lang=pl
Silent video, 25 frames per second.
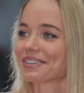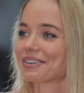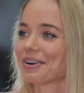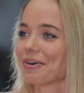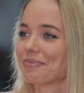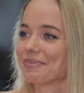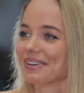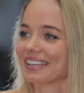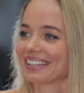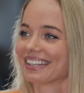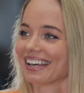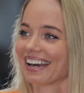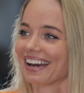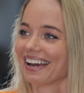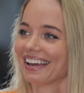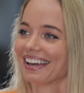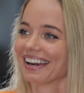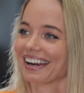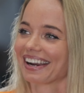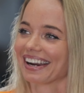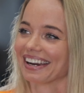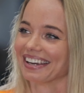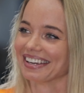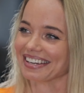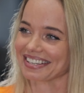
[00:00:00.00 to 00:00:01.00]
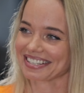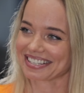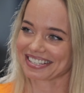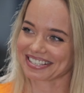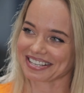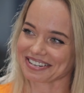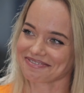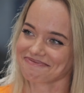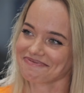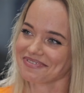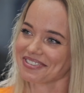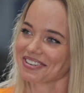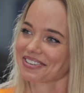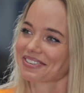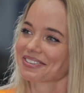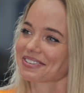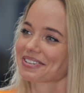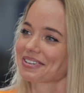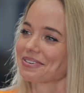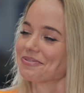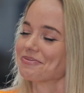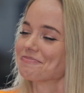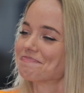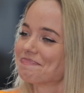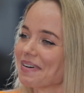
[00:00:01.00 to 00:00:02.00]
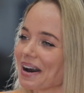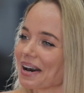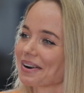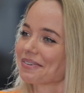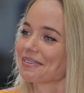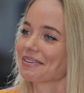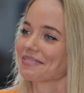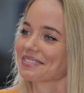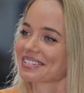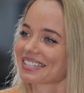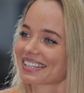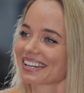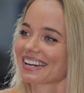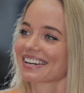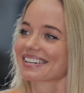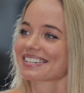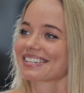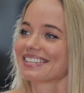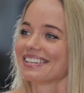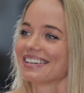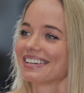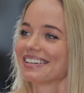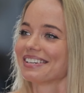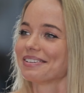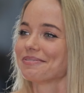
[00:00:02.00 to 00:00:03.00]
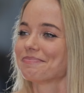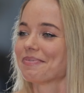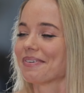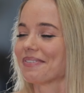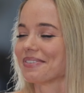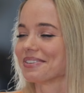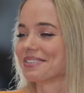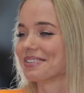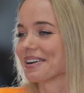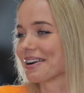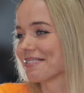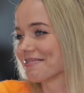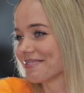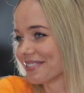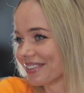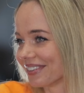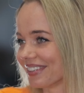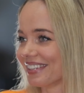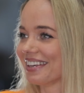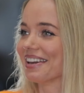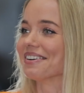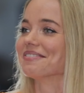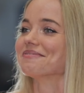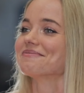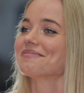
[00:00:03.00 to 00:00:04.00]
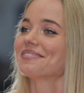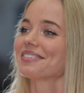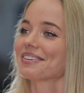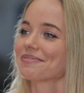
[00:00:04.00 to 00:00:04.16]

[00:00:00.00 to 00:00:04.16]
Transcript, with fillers: kobieta, jaka jestem, no to się uparłam strasznie i powiedziałam, no nie,